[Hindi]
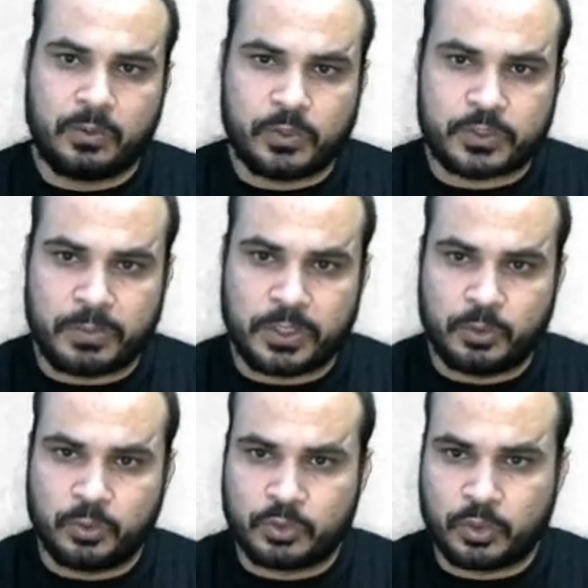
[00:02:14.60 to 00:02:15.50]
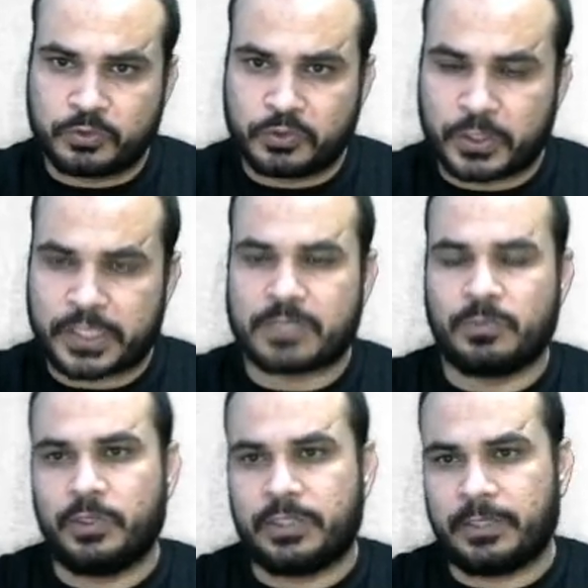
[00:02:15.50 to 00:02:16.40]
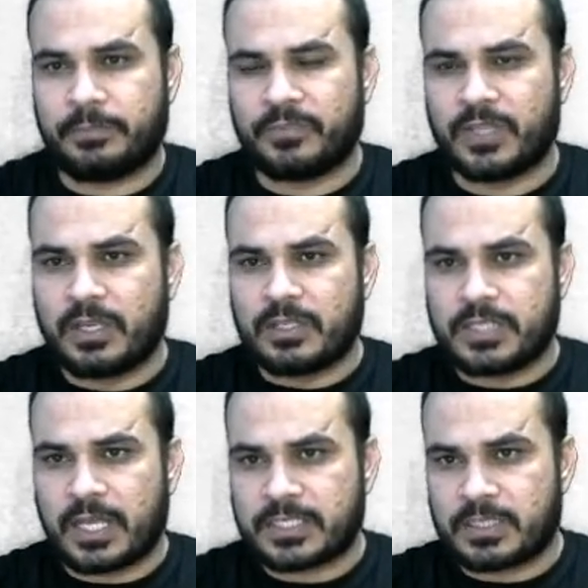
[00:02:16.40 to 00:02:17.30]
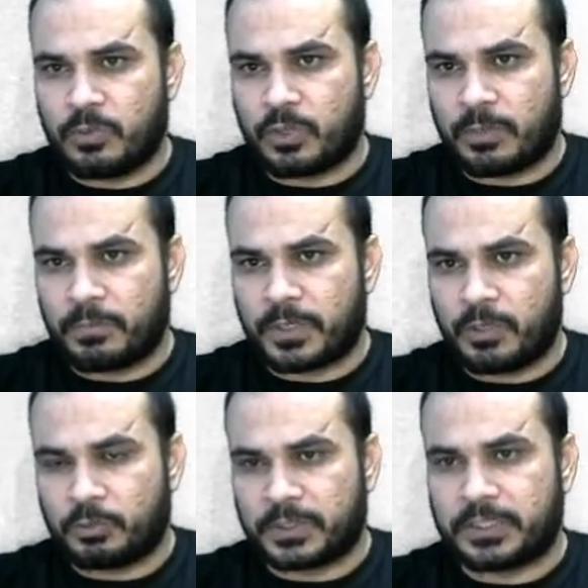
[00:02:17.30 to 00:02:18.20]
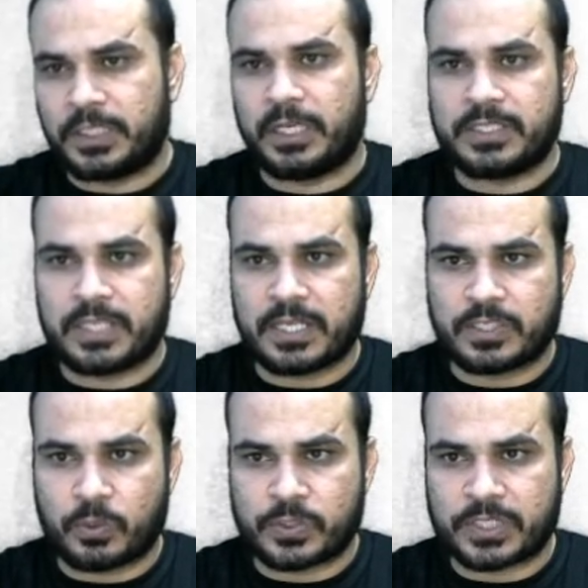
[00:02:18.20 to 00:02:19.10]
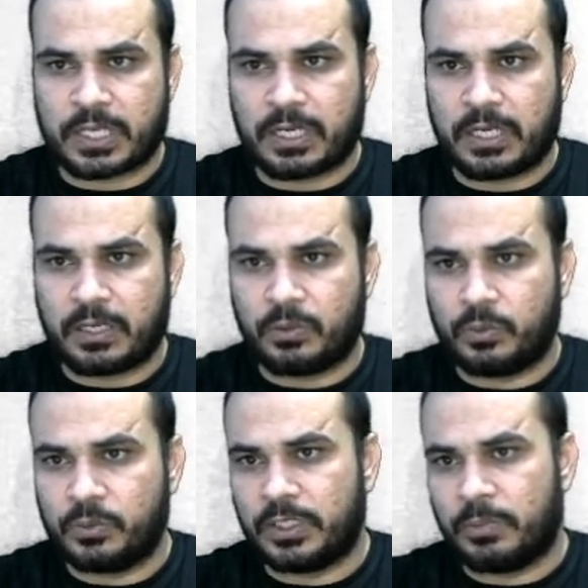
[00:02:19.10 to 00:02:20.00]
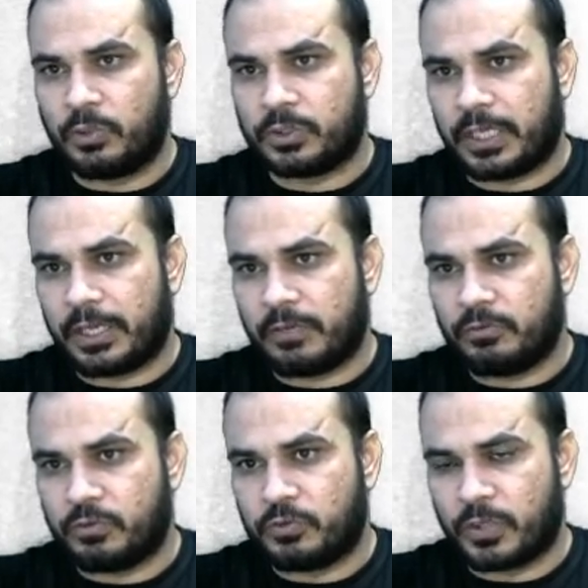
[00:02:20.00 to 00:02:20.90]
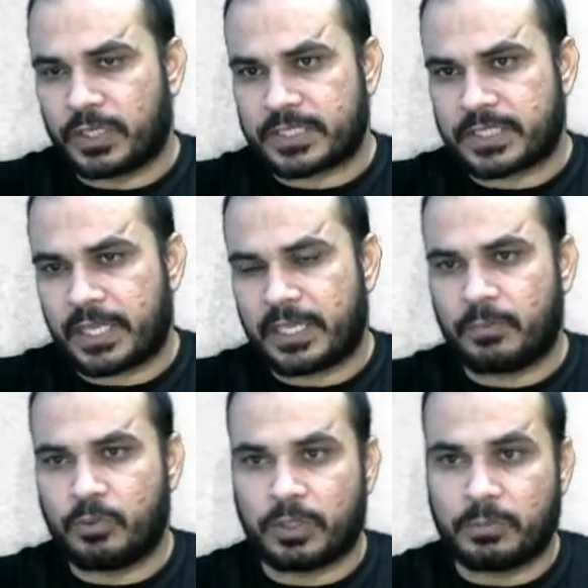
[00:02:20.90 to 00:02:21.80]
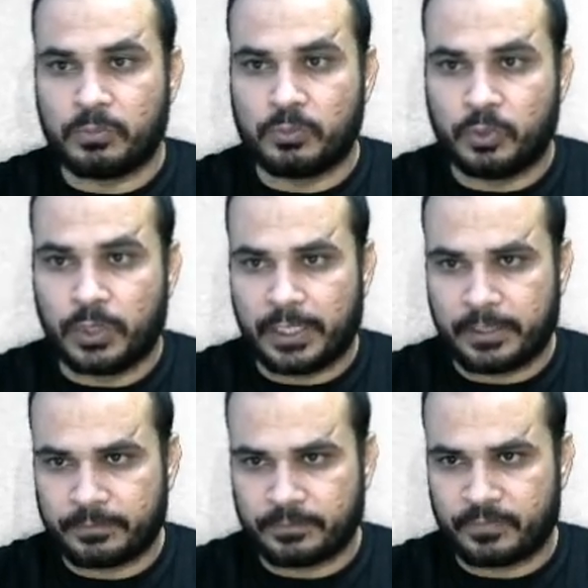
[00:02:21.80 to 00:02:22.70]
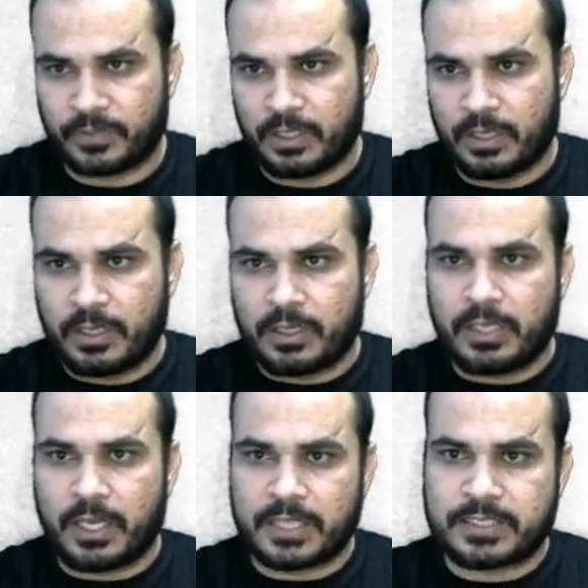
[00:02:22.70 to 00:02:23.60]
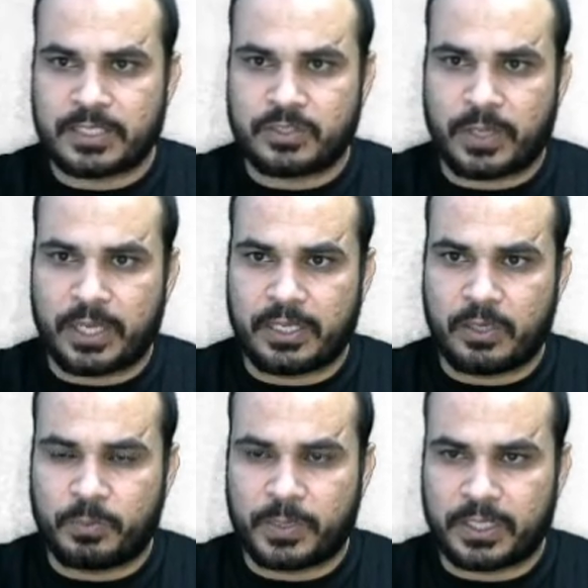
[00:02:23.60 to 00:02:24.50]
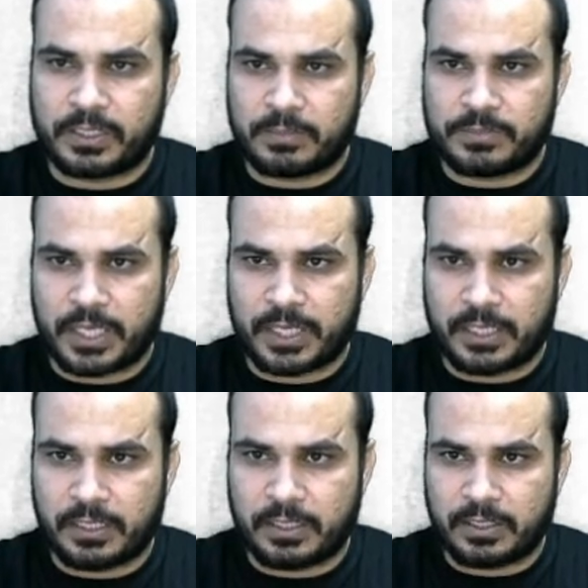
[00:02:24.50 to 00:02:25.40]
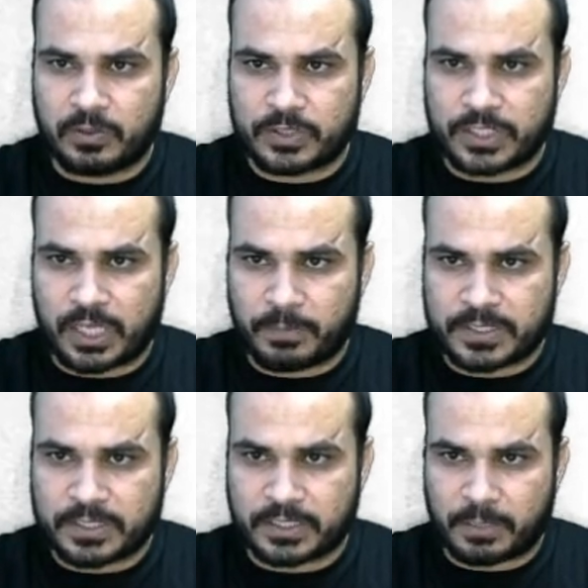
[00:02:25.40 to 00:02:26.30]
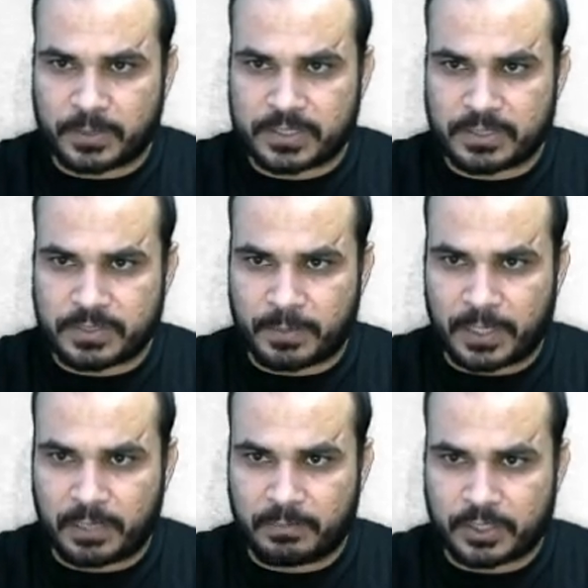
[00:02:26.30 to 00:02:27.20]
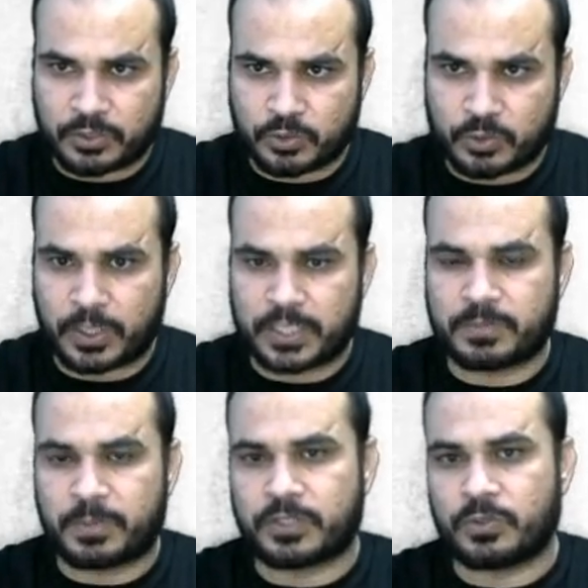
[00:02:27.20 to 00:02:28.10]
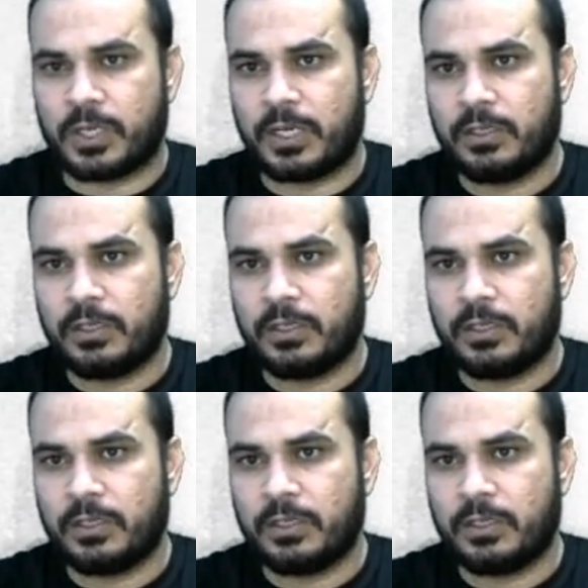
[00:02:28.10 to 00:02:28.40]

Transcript: उस बिंदु को फोकस बोलते हैं जहाँ से भूकंप की उत्पत्ति यानी जहाँ से ऊर्जा का उद्गम होता है वो फोकस है या भूकंप मूल है यहाँ से जो है ये ऊपर की तरफ जाएगा और जहाँ पर सतह पर सबसे पहले महसूस होगा स्पर्श होगा